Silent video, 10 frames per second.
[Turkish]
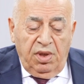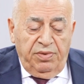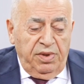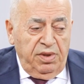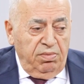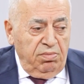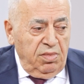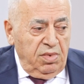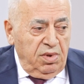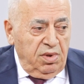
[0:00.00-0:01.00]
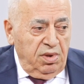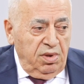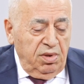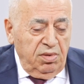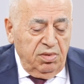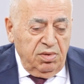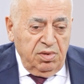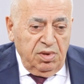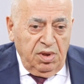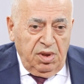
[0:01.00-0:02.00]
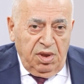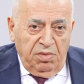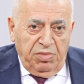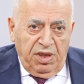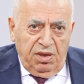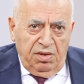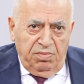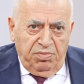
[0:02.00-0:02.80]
Efendim e, ben